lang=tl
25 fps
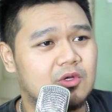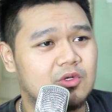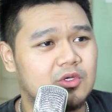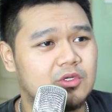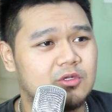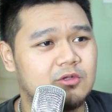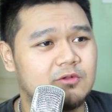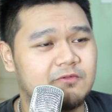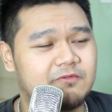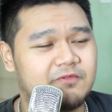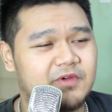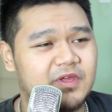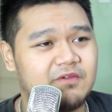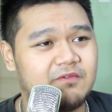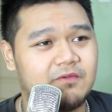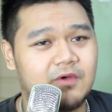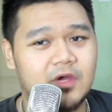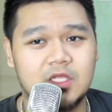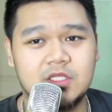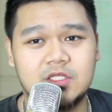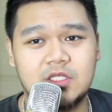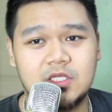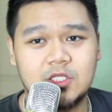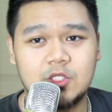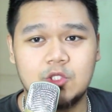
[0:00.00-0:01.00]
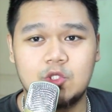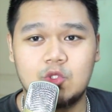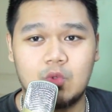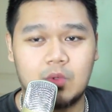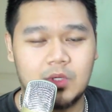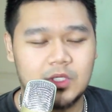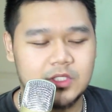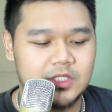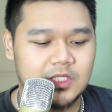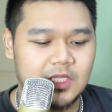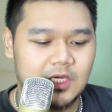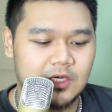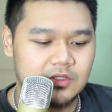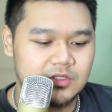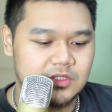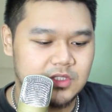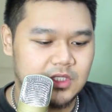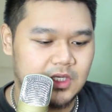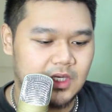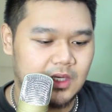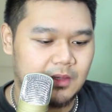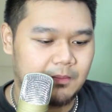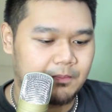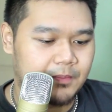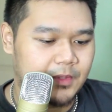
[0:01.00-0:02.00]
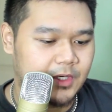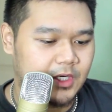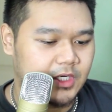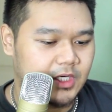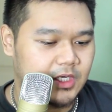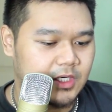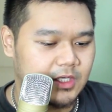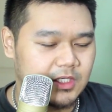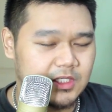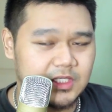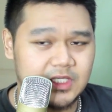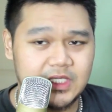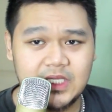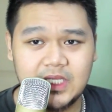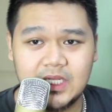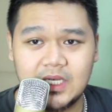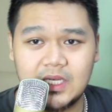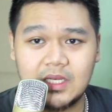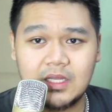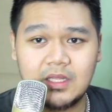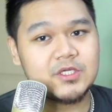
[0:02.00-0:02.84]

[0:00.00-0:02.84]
ko nun 500 to 1,000 lang per deal.